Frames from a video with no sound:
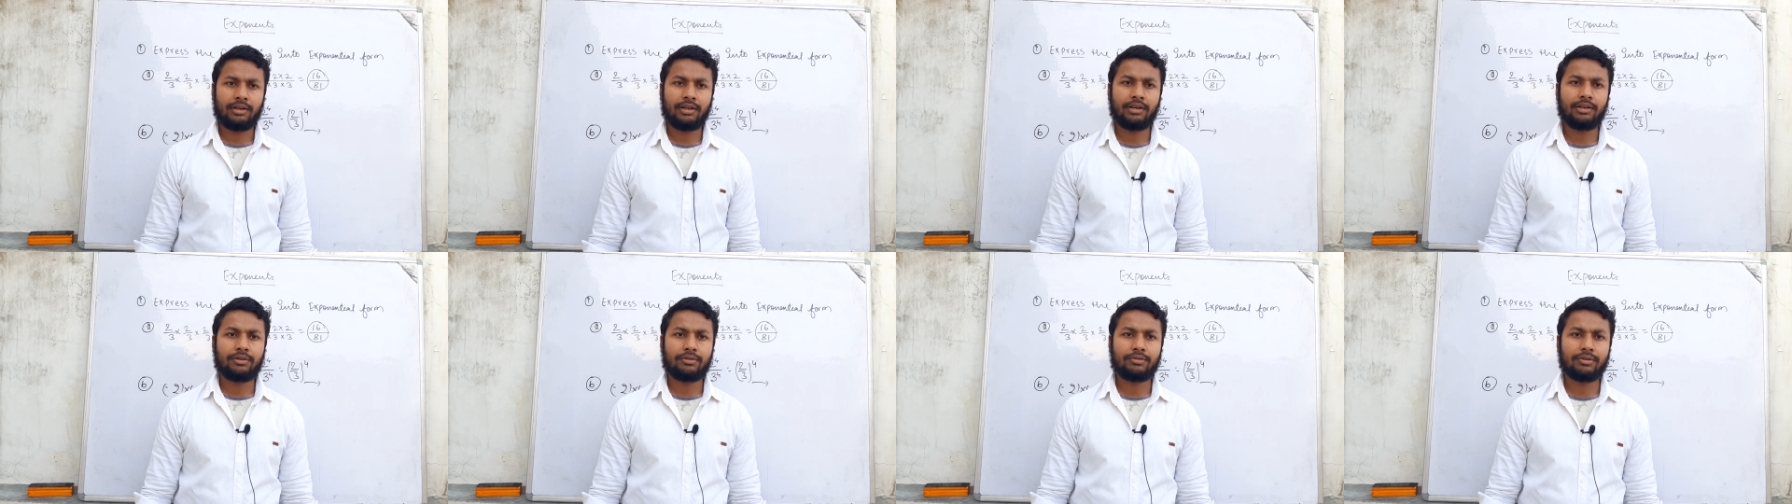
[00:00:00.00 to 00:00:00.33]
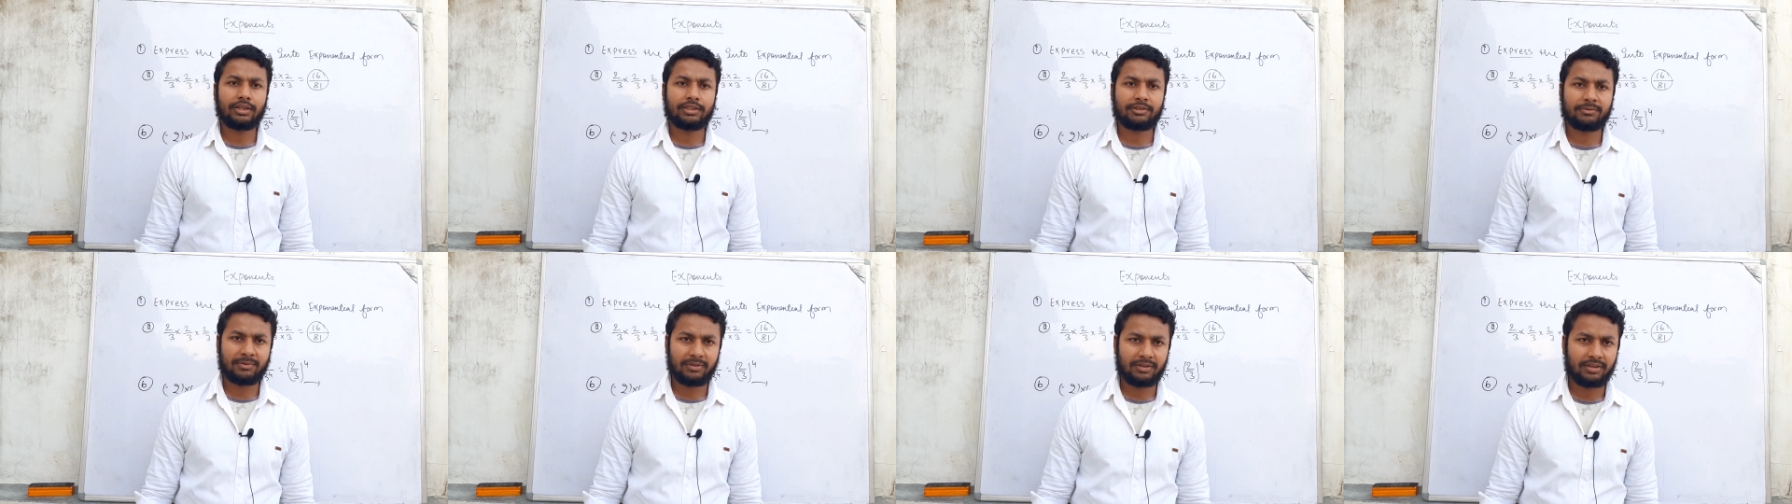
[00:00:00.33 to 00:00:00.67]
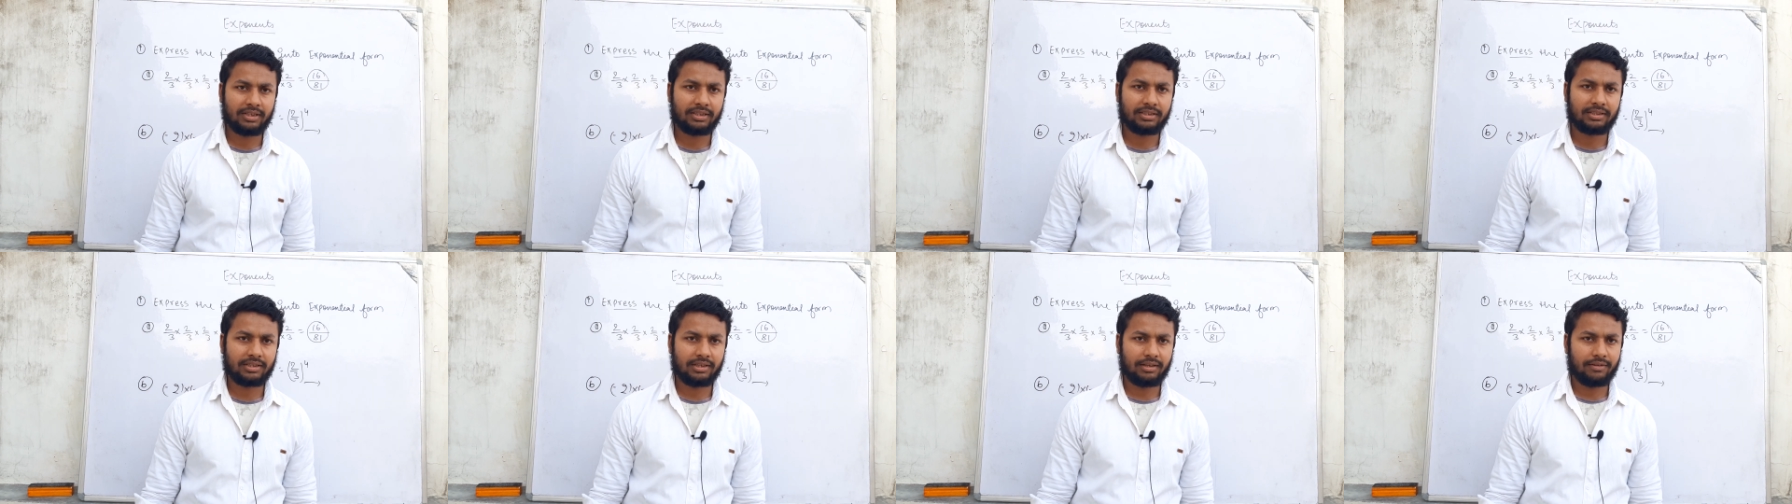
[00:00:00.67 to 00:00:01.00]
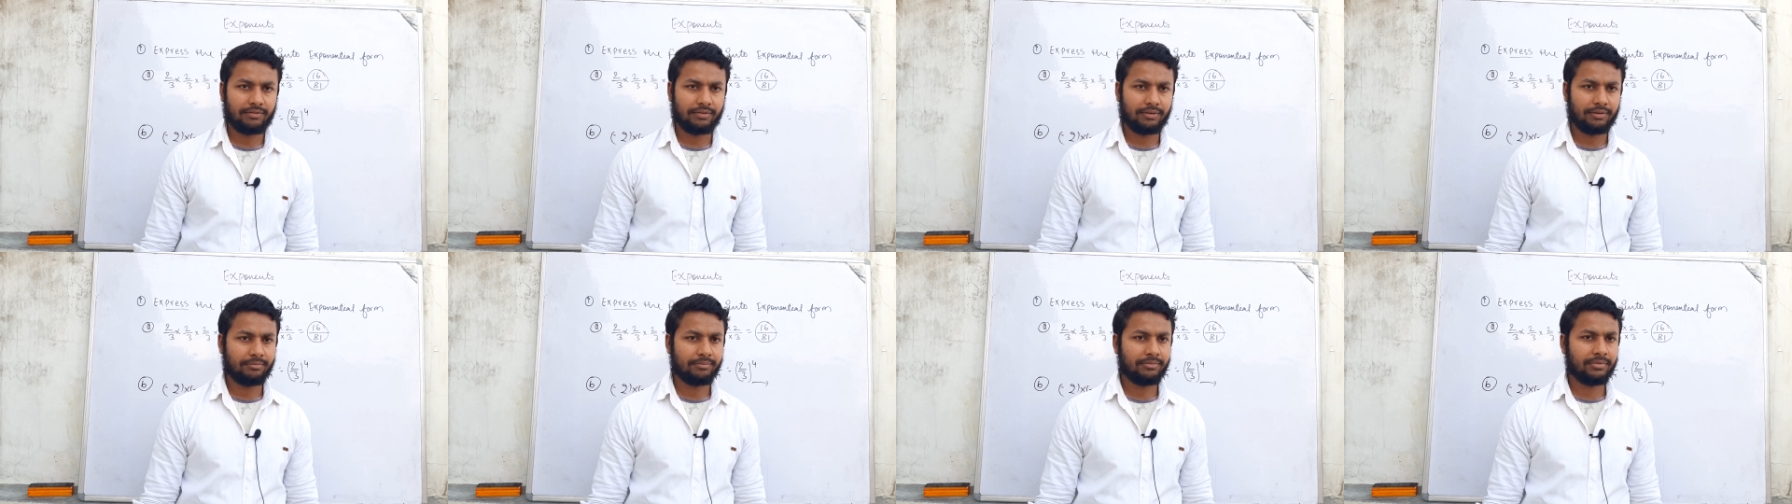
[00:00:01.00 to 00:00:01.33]
इनटू एक्सपोनेंशियल
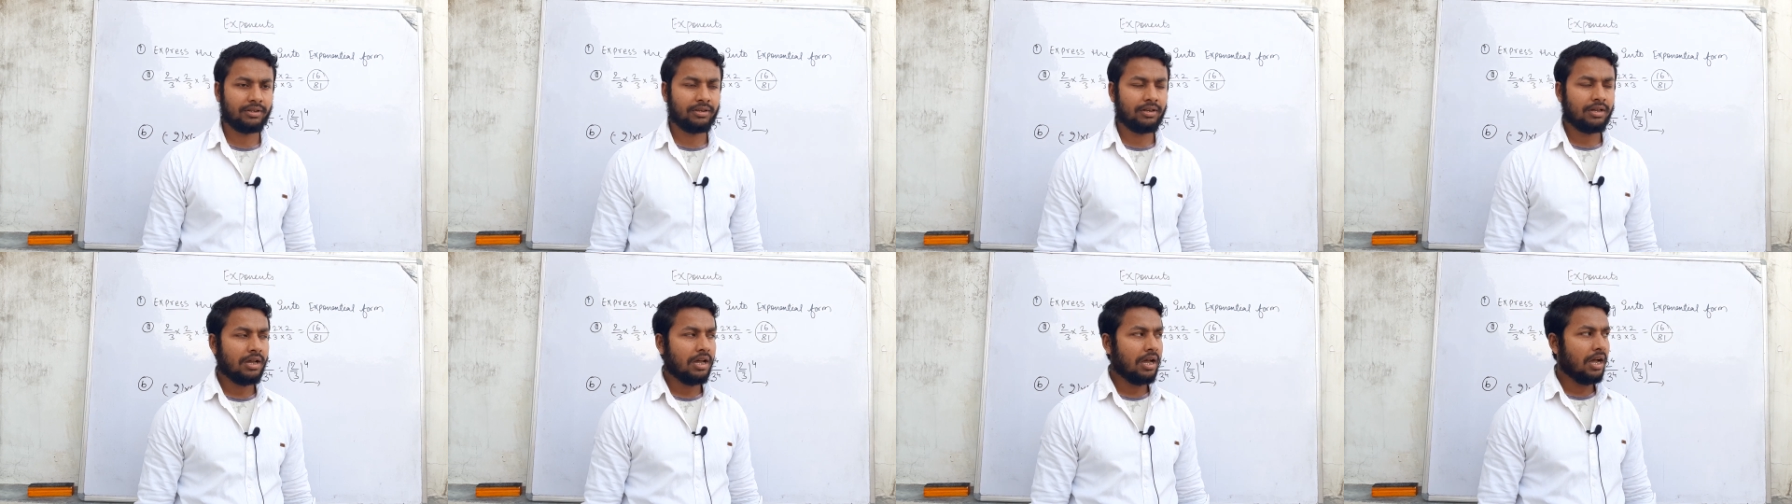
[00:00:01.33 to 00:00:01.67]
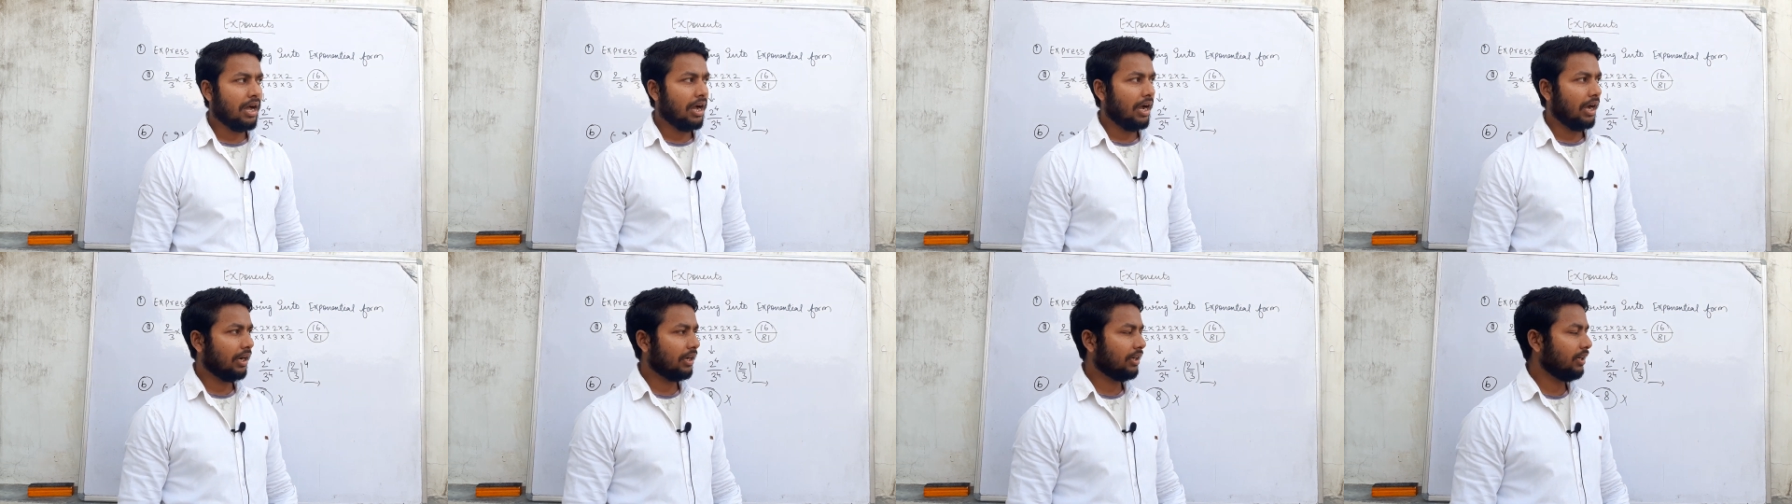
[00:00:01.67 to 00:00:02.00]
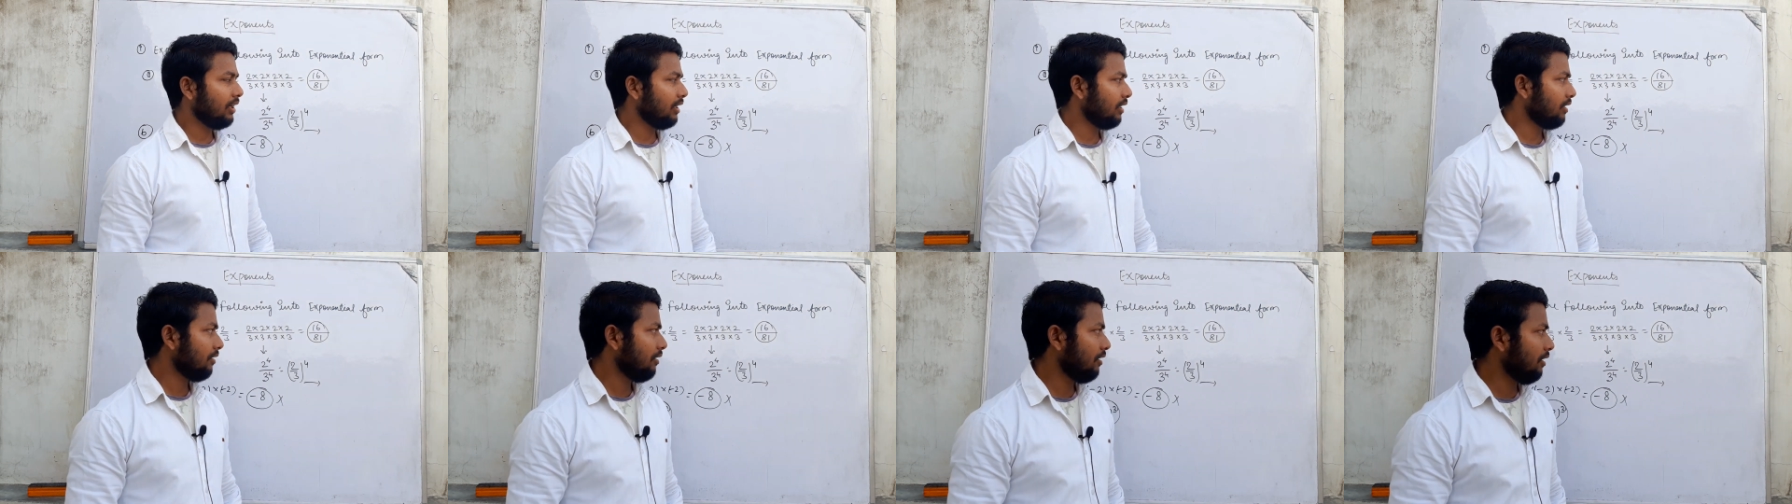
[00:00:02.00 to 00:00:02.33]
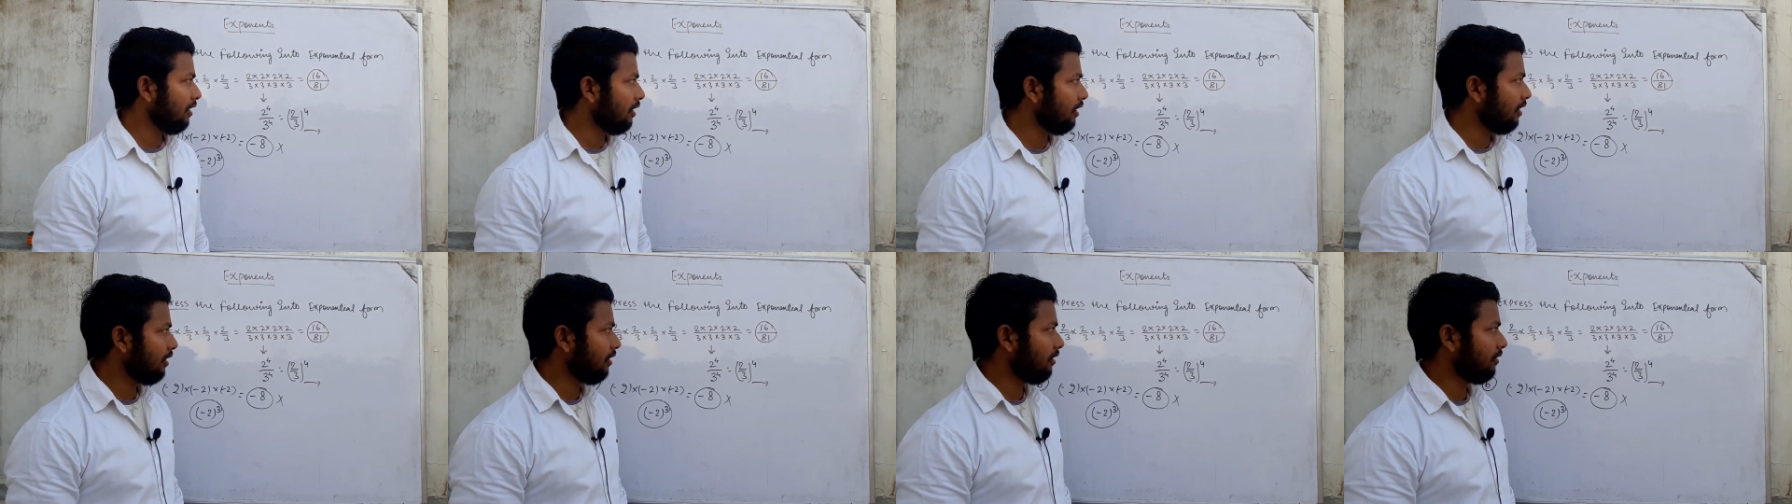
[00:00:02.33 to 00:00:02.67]
फॉर्म अगर
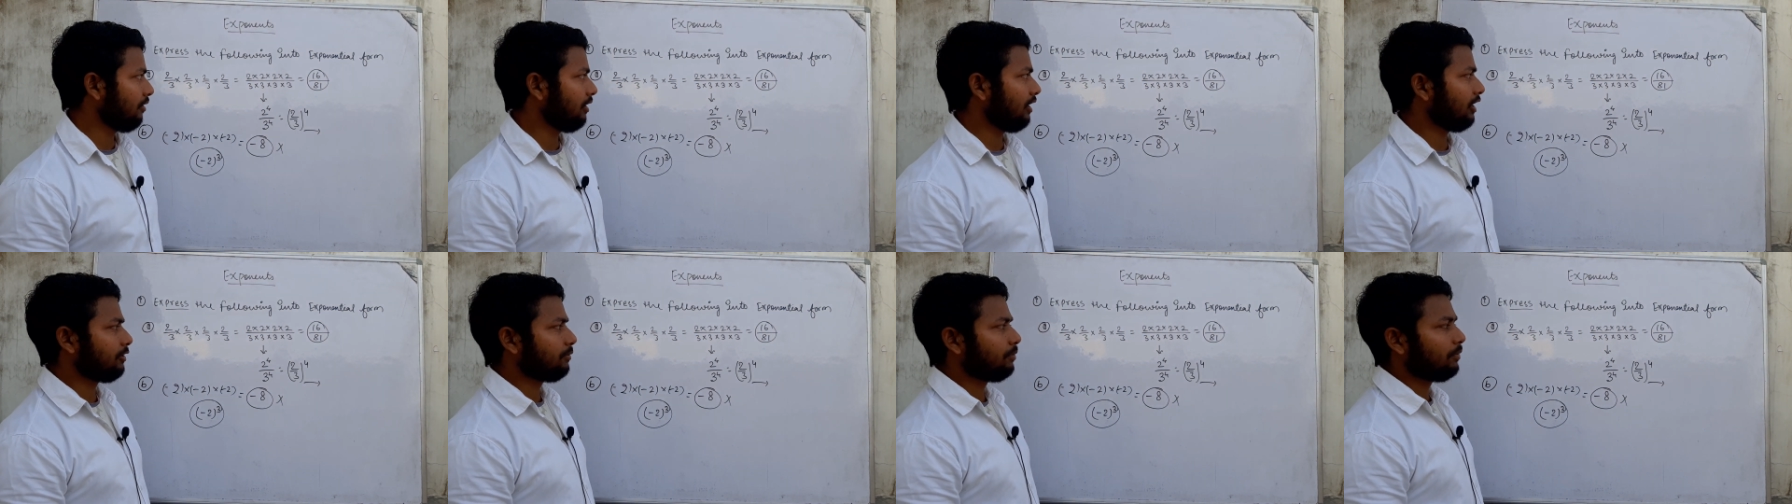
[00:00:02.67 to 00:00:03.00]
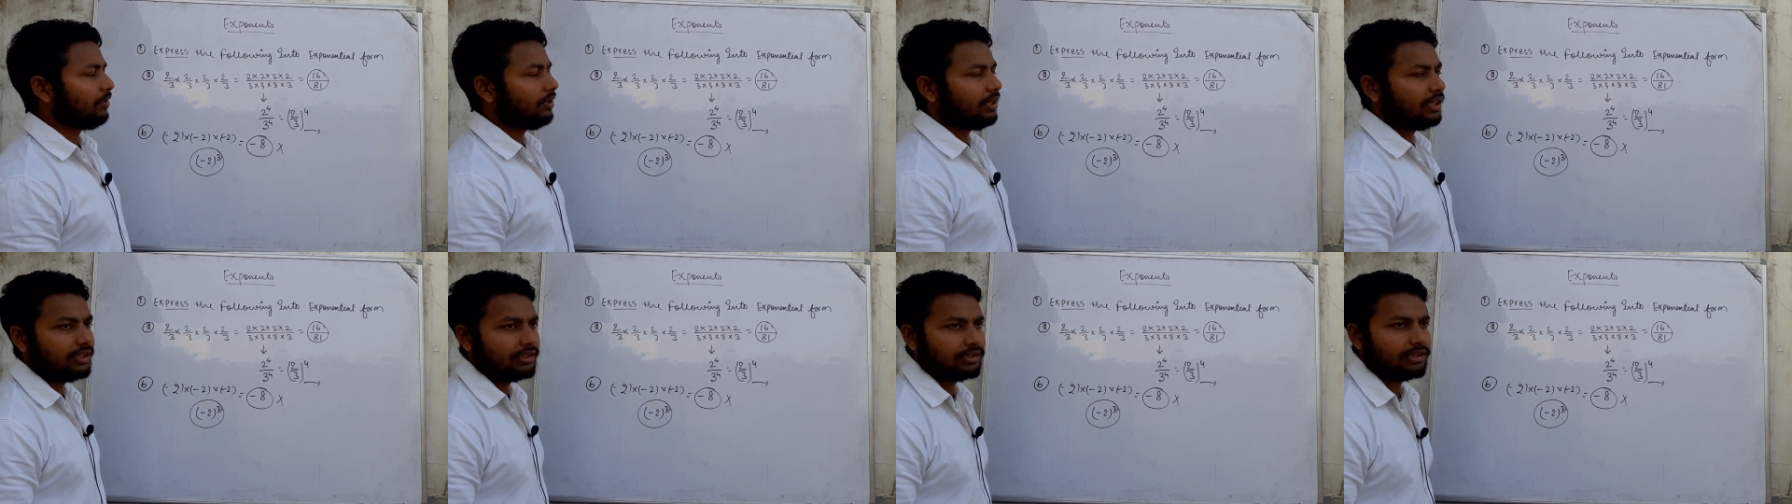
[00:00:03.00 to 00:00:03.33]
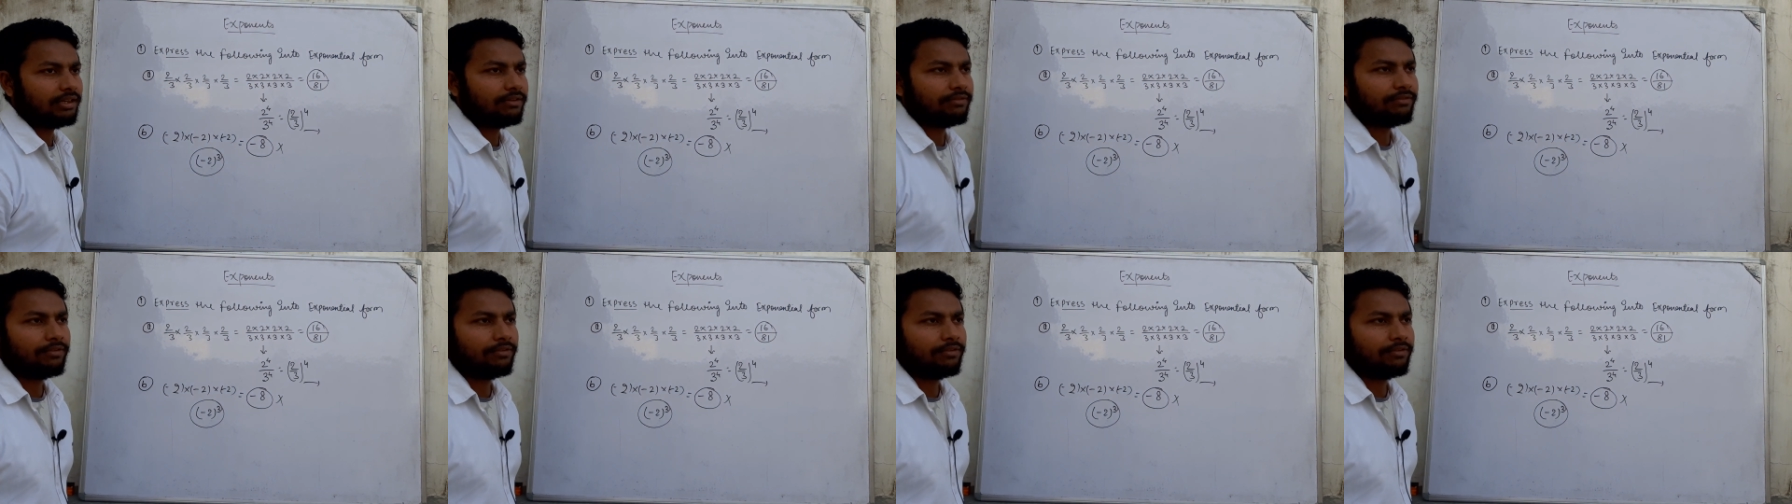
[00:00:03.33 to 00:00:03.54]
एक्सपोनेंशियल